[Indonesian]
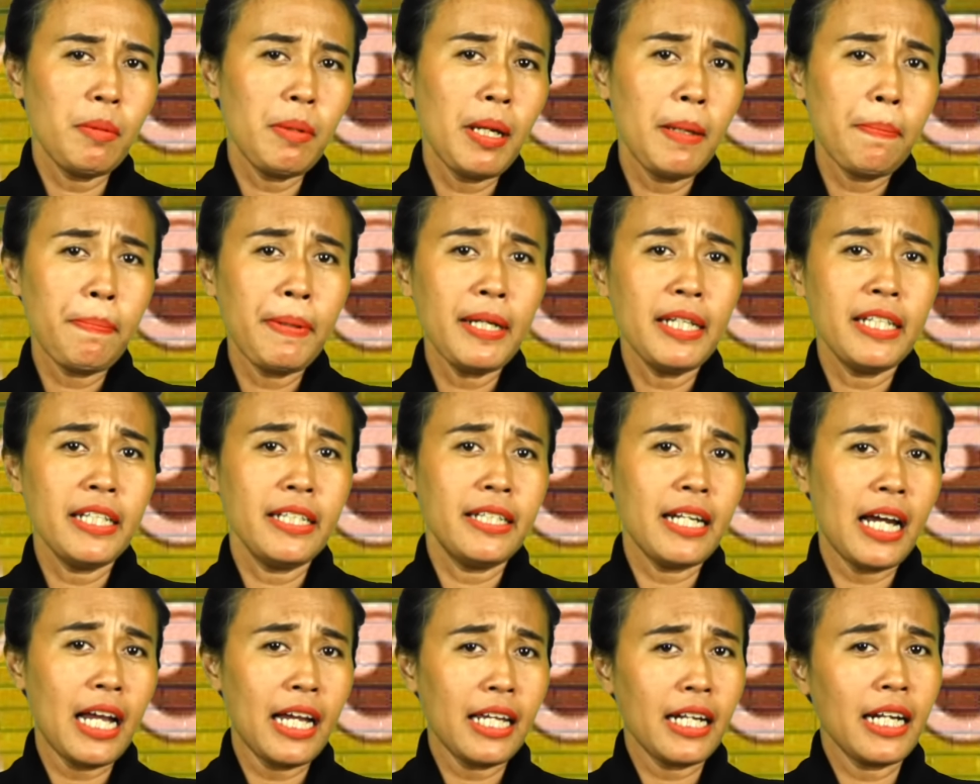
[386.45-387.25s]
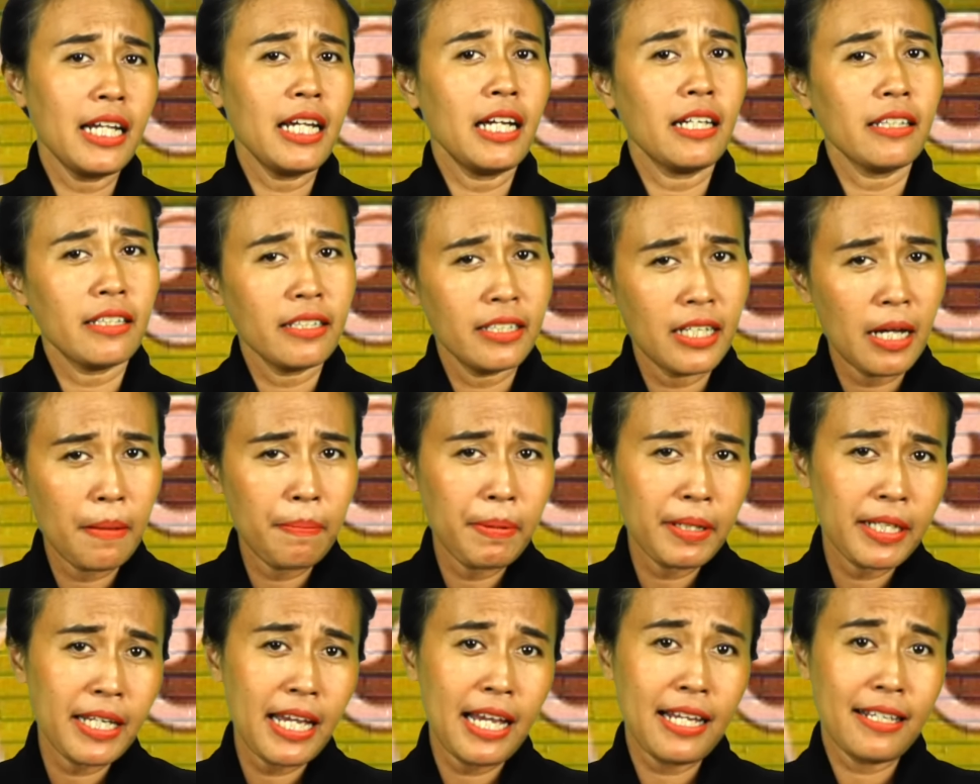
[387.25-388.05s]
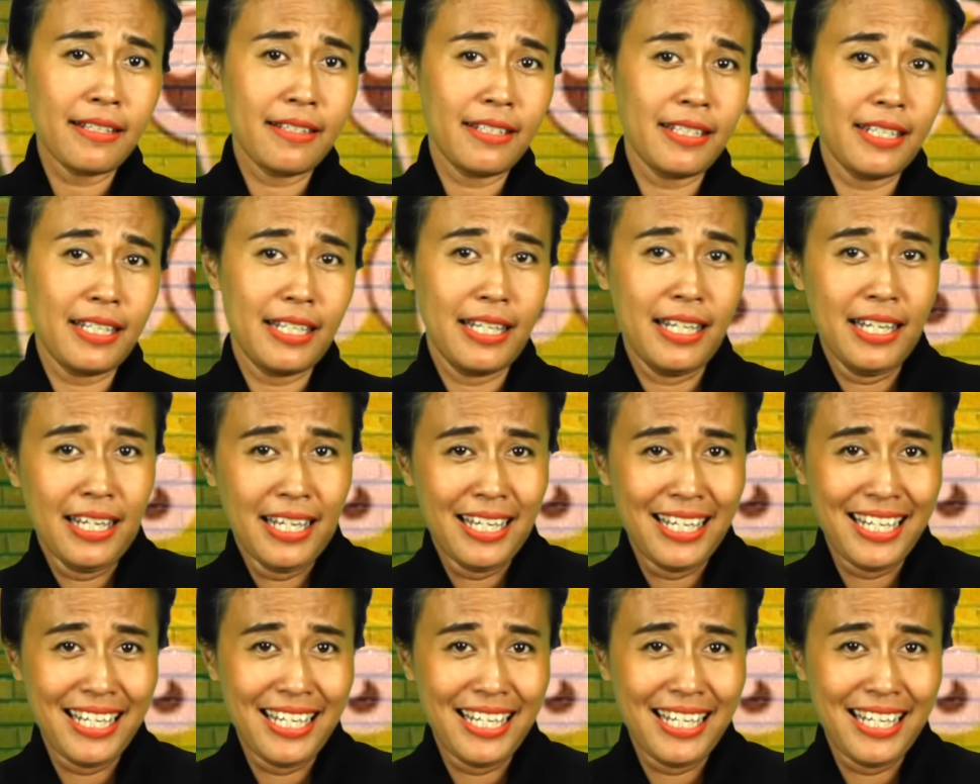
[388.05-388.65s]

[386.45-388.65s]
memimpin di daerah yang tidak bergengsi.